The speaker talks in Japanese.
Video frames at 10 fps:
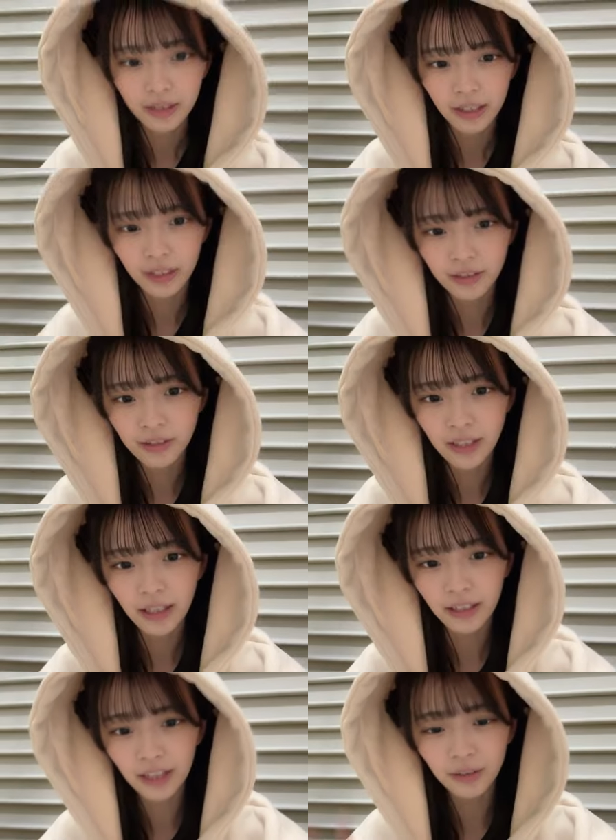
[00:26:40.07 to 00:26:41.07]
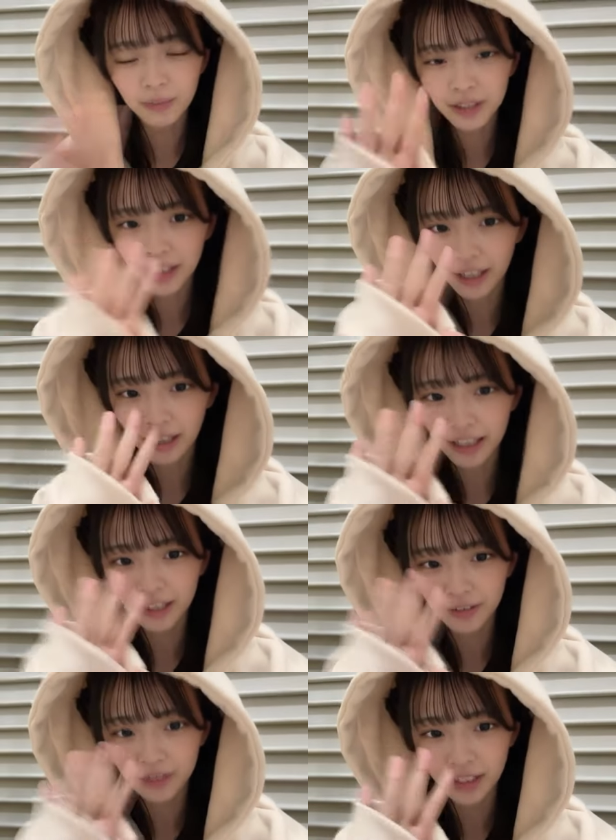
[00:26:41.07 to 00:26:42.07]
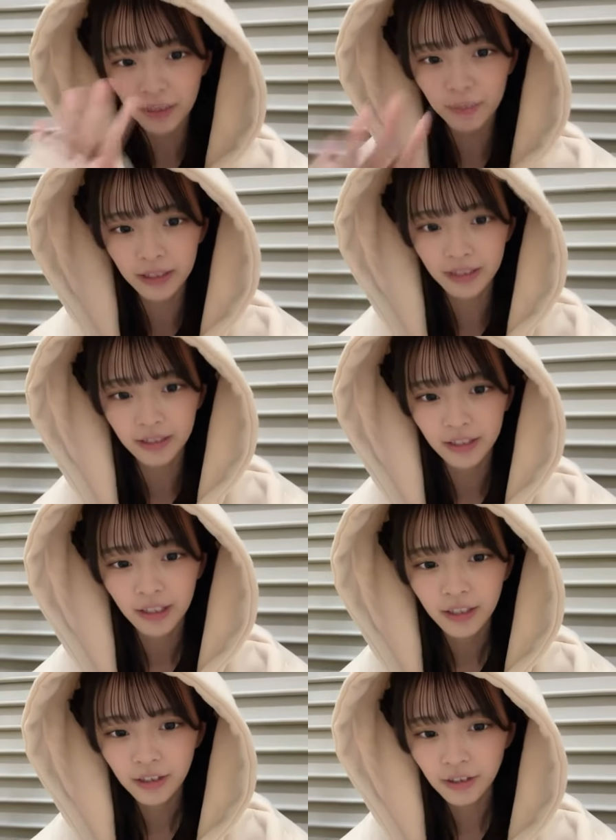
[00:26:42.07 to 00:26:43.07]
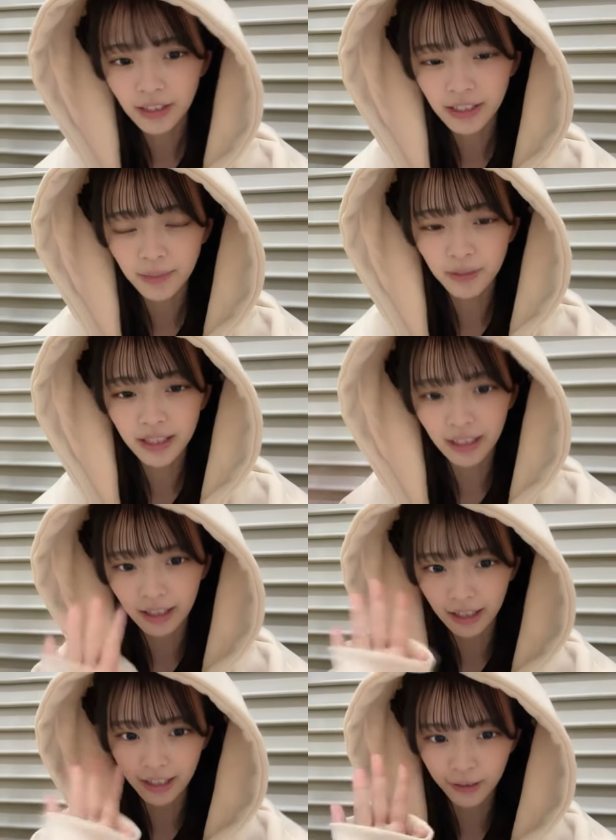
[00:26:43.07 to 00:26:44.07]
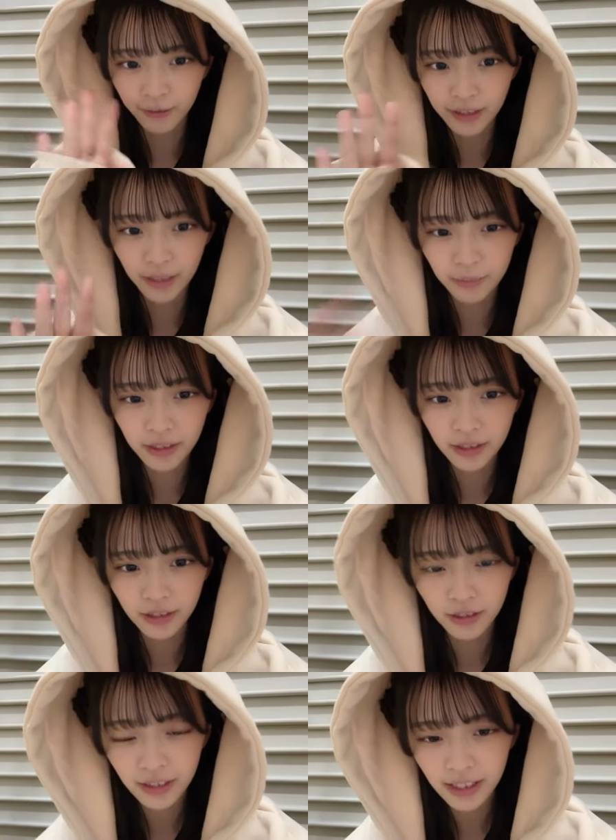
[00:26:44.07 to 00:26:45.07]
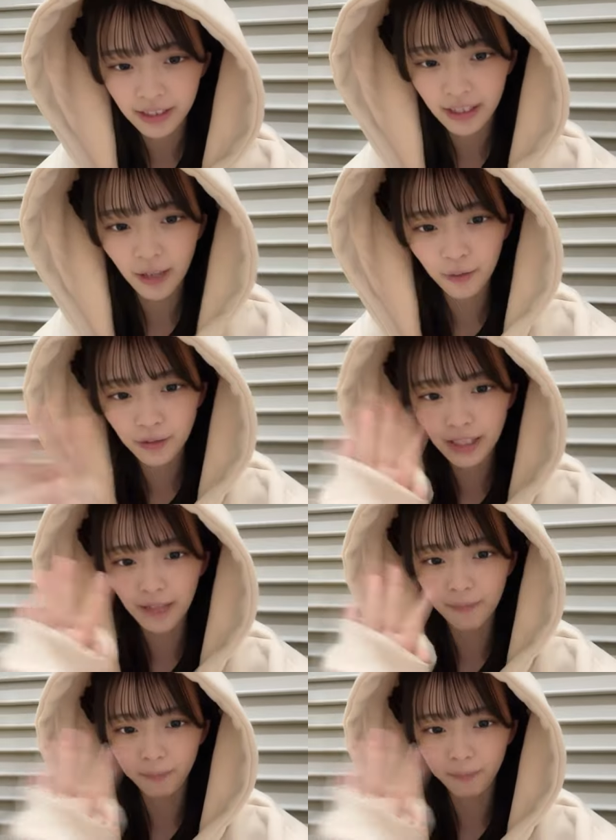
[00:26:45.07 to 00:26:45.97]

えー、13位キャノンブルさんありがとうございます12位しもちゃんありがとうございます11位大根さん